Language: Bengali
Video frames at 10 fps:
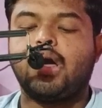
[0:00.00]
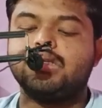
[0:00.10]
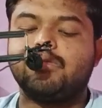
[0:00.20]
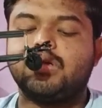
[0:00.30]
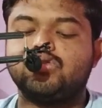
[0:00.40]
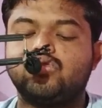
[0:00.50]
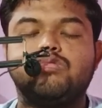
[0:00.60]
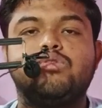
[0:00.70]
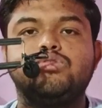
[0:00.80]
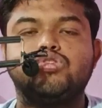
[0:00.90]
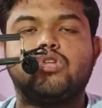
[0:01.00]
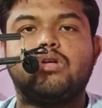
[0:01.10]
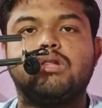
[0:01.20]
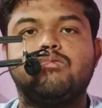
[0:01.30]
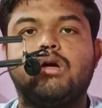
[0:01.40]
আজ আমরা শুনবো
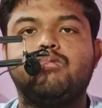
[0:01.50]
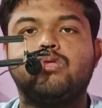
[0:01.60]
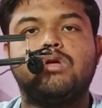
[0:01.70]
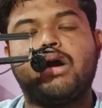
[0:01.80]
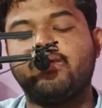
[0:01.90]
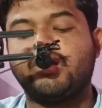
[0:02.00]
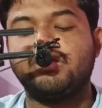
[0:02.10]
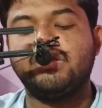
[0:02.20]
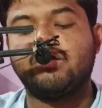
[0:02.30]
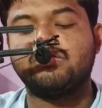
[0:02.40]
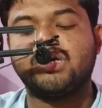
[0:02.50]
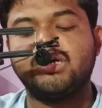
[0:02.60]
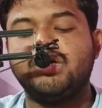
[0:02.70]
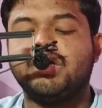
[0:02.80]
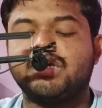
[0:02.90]
জগন্নাথ মহাপুর আরও একটি কথা
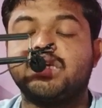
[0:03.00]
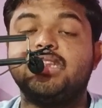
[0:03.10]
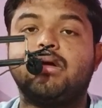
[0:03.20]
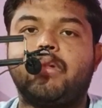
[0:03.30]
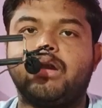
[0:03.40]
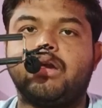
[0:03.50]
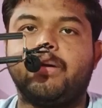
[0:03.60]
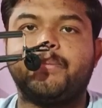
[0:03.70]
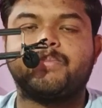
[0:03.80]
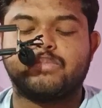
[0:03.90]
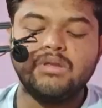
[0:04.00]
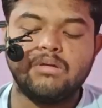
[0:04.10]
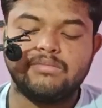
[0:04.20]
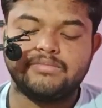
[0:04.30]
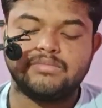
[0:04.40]
গীতা পাণ্ডা
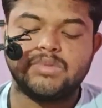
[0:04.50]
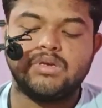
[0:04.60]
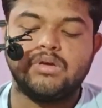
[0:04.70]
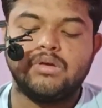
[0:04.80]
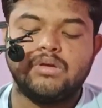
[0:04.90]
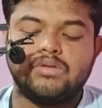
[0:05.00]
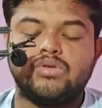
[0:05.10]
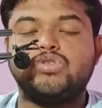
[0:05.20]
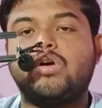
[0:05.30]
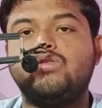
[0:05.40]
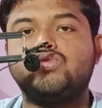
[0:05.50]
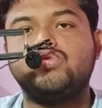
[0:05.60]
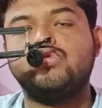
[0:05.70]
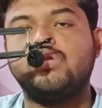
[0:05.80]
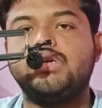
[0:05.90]
তো চলো
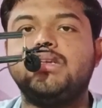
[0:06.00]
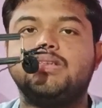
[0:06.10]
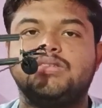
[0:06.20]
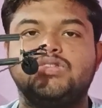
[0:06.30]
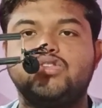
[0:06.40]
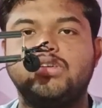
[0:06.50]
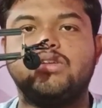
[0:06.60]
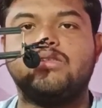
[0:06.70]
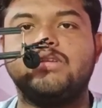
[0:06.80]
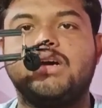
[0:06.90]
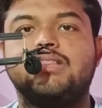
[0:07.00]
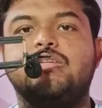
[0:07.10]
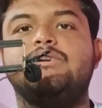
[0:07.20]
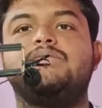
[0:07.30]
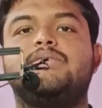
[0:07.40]
শুরু করি জয় জগন্নাথ
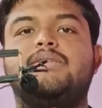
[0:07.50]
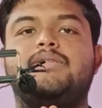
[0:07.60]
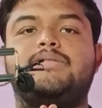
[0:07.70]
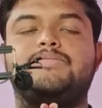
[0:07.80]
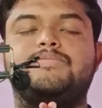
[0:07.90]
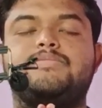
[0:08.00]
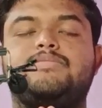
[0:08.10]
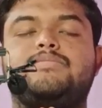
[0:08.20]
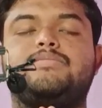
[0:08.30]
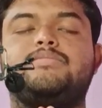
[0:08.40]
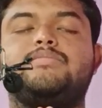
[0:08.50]
ও